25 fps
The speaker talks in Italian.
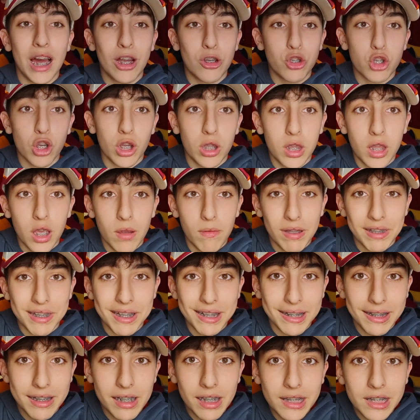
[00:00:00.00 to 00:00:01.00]
aggettivi e
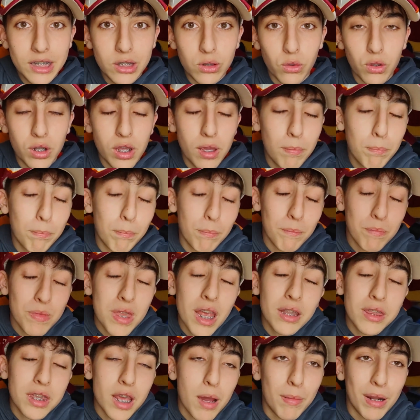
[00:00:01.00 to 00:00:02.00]
descrizioni
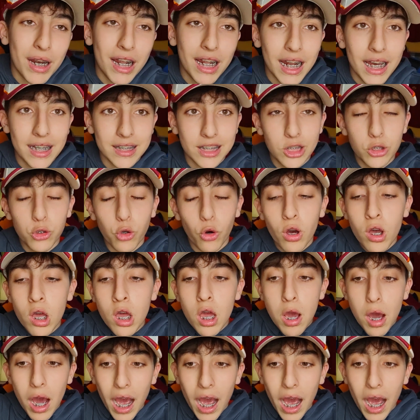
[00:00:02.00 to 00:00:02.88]
andiamo alla Lazio.